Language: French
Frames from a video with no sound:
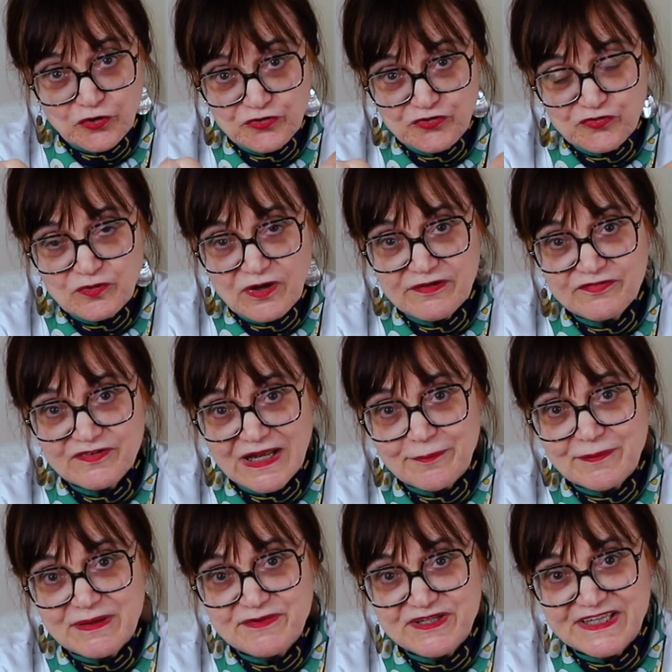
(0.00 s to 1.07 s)
reçoivent la
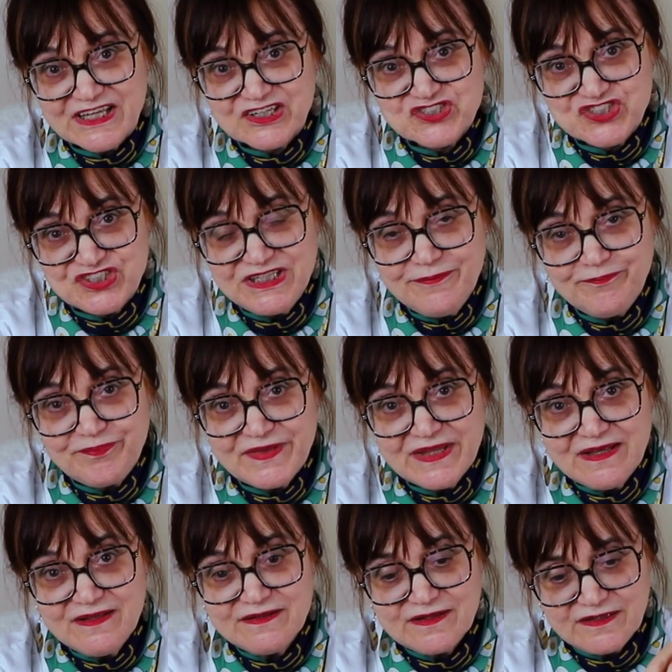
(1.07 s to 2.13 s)
même énergie,
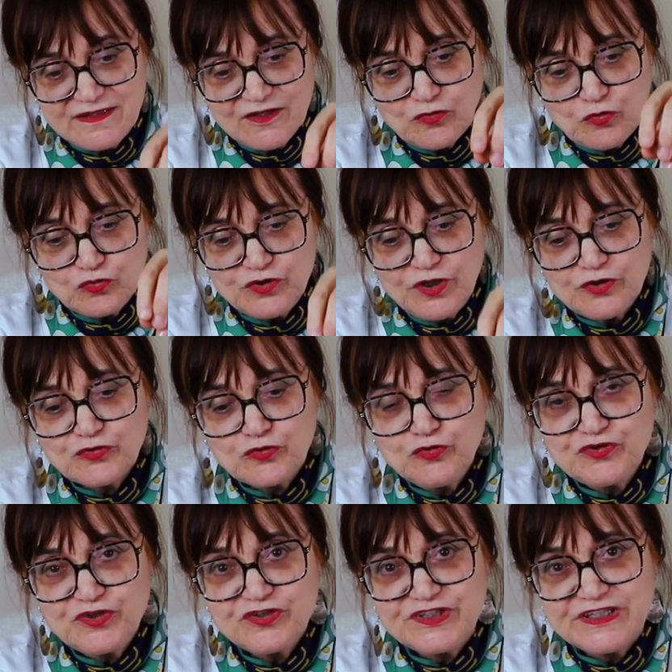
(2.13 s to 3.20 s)
c'est-à-dire qu'on entre
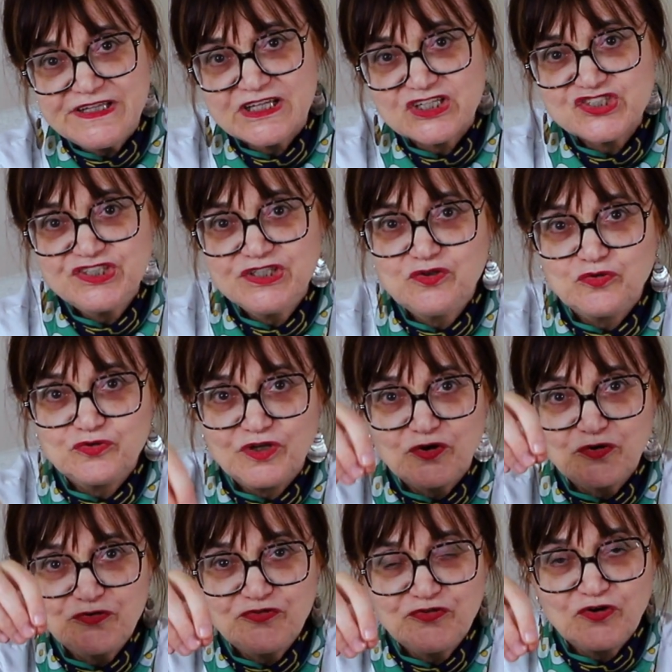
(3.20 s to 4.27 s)
autant d'énergie qu'on en
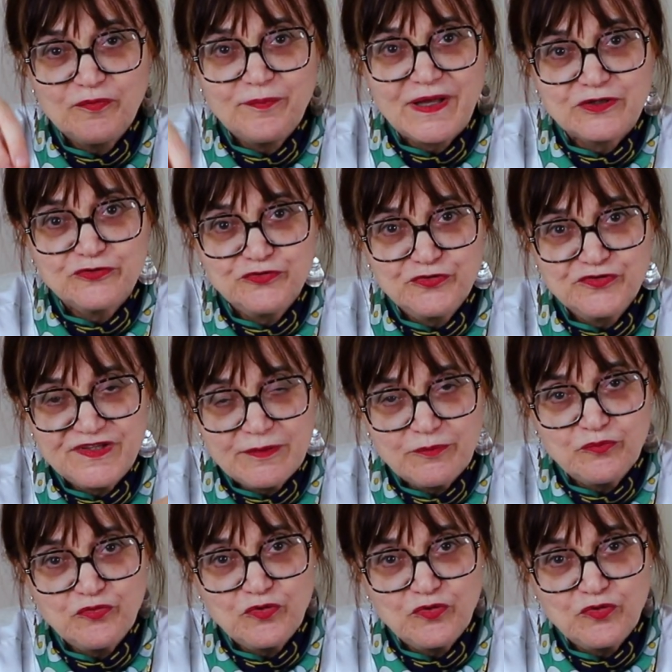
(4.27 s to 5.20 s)
ressort par le deuxième